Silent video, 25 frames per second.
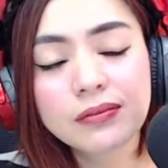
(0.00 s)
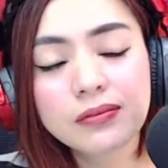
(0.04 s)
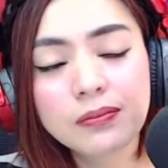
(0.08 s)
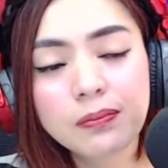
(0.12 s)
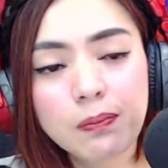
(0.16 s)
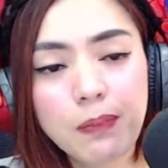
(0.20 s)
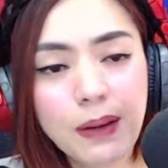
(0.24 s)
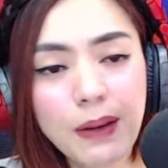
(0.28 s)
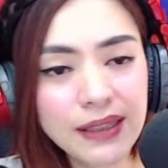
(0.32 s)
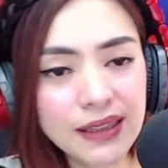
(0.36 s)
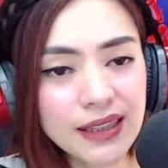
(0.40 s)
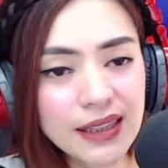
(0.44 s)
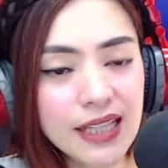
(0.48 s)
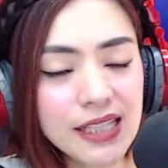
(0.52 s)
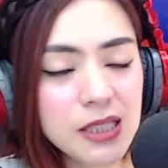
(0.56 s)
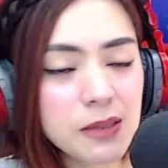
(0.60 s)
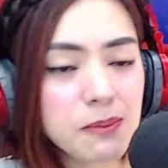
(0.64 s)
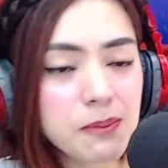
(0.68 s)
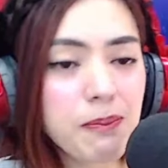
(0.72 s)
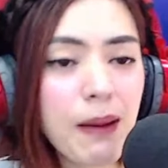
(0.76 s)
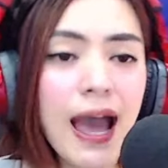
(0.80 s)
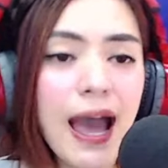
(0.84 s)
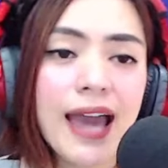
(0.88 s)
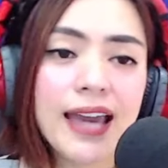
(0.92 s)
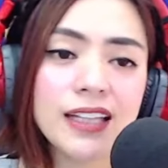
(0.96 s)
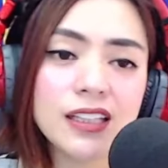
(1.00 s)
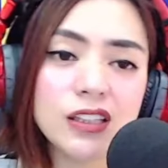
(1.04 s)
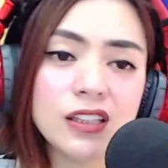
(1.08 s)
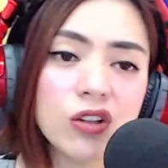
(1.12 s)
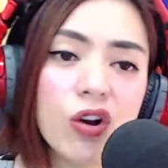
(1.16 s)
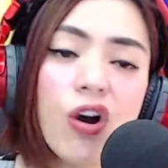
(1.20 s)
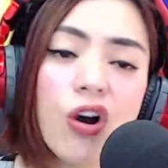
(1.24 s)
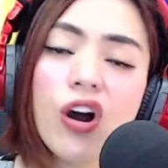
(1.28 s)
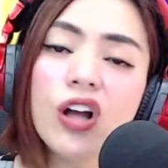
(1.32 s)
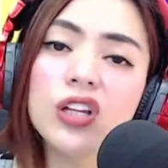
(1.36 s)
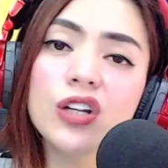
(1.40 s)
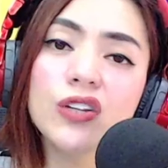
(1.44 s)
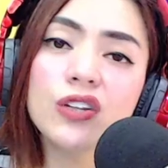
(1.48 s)
But despite
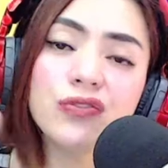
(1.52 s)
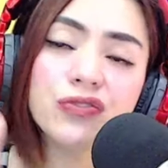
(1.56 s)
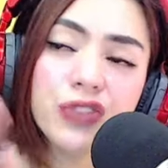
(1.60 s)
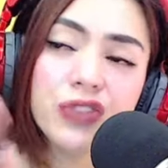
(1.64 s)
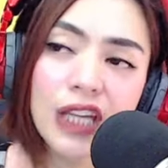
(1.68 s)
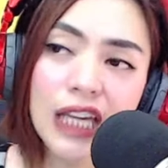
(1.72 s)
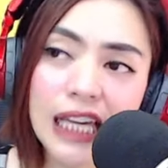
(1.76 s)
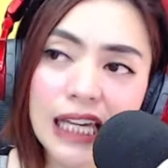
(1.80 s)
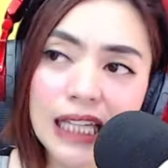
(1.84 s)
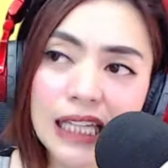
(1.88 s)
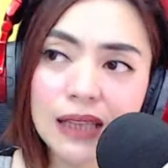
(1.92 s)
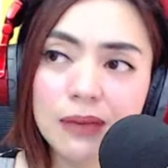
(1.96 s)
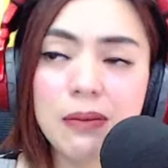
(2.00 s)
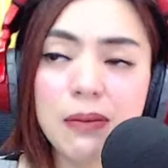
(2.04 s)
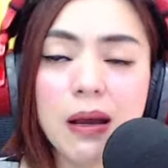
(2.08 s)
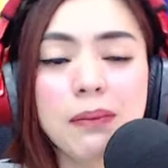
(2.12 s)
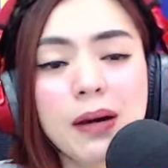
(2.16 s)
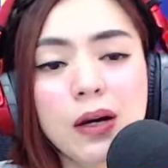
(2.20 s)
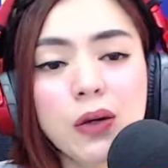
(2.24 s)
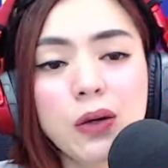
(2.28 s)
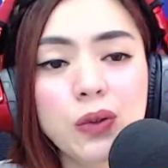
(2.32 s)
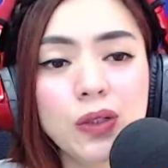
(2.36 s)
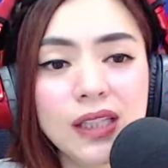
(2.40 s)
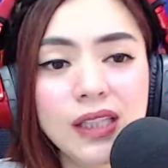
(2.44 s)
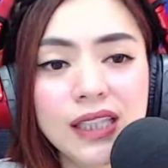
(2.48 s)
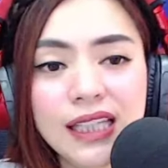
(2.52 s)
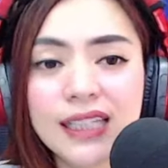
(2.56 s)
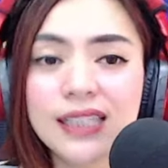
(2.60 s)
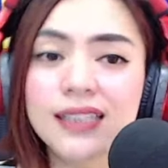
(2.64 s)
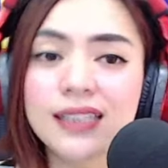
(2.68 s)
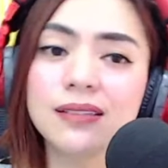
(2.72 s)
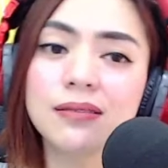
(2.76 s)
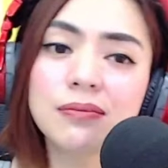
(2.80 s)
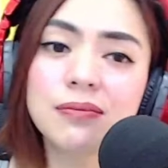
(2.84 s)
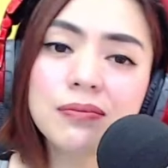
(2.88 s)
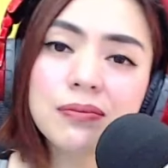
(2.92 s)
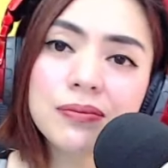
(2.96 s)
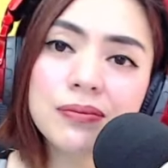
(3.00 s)
all of it, Mama
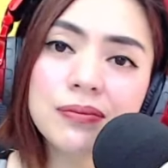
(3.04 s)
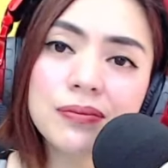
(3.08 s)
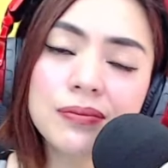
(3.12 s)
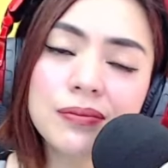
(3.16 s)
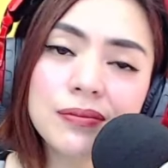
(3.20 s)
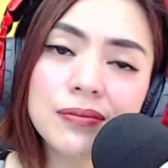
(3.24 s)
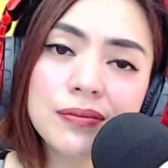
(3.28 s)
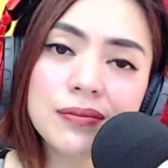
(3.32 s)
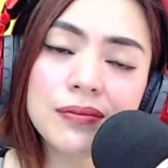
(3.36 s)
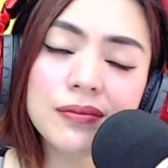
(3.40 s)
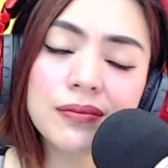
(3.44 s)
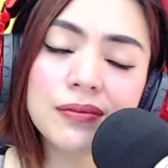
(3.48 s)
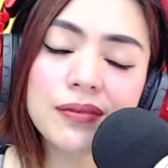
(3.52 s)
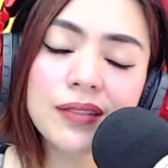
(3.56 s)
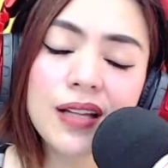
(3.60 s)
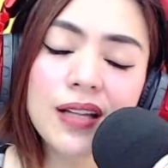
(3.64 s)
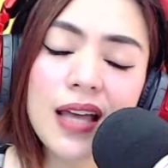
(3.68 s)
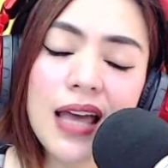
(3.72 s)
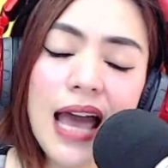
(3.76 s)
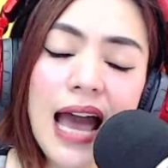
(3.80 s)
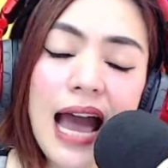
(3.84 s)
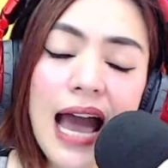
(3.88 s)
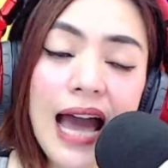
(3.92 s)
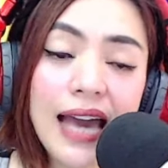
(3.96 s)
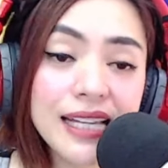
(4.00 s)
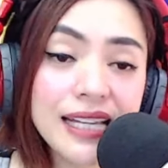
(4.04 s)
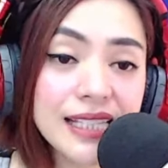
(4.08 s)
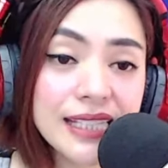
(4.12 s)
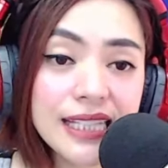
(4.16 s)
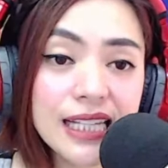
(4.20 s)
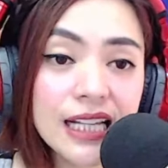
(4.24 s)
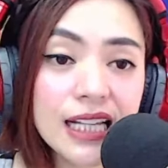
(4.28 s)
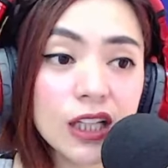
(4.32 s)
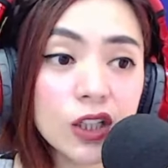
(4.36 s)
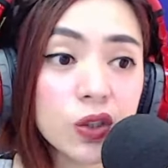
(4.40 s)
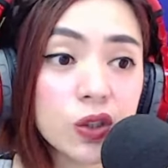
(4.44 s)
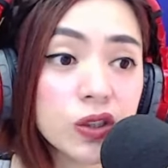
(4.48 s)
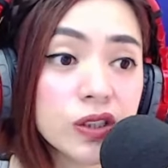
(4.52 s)
Colleen, I
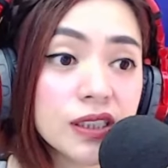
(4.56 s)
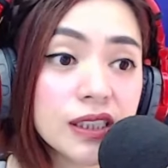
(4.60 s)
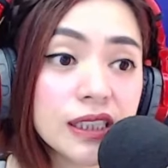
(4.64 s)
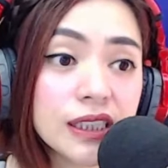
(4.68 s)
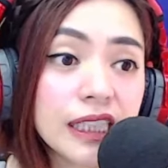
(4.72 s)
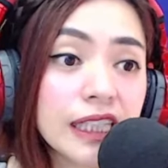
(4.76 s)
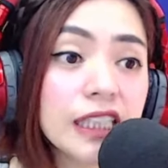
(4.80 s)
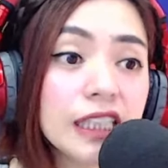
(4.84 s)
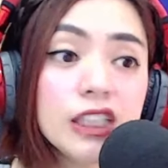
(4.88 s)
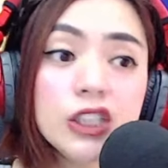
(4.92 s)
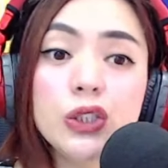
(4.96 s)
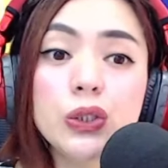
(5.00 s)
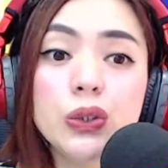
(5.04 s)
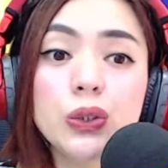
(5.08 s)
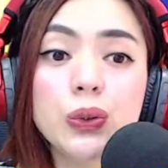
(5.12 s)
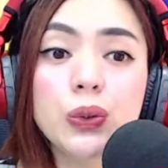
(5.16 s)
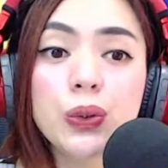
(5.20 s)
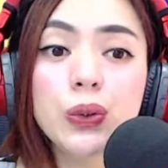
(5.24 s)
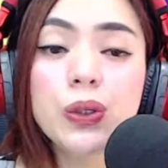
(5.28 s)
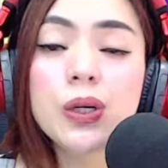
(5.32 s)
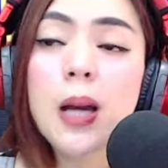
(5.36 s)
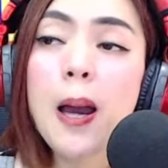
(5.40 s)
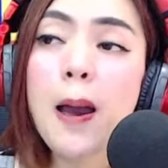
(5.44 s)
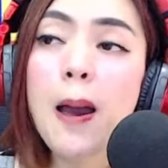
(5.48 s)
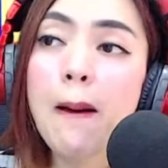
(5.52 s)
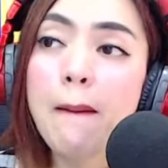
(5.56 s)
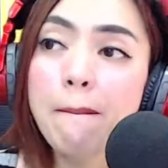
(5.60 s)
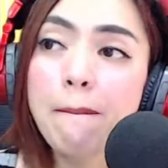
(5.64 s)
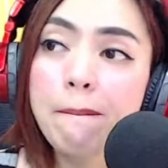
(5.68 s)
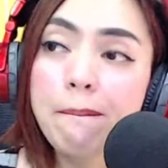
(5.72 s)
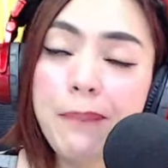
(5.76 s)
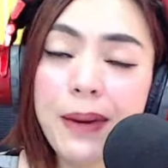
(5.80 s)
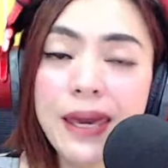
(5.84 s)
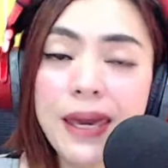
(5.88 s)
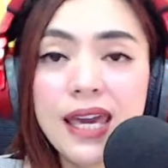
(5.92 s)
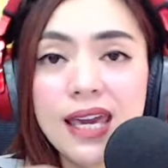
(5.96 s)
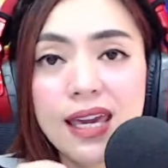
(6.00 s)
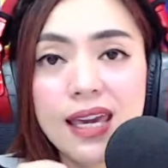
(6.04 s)
still continue
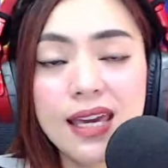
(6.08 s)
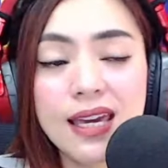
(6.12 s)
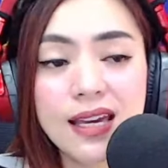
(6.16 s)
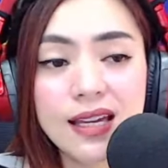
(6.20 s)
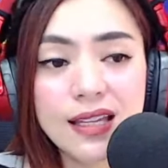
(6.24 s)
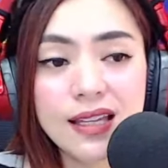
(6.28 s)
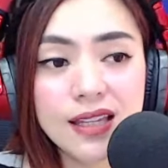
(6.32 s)
being